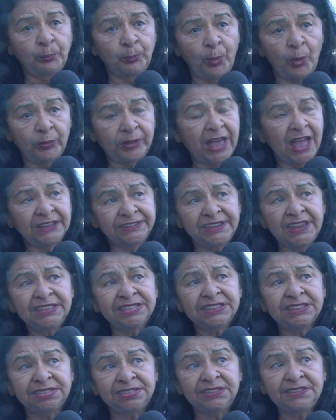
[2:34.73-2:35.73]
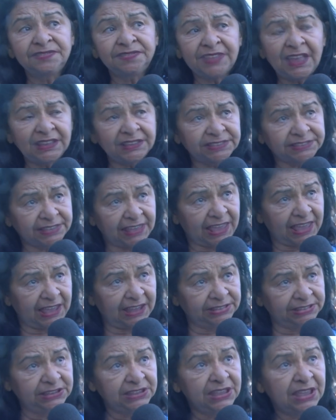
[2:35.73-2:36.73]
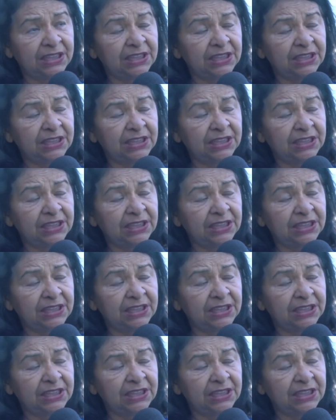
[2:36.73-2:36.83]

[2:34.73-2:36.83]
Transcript: porque a gente intercede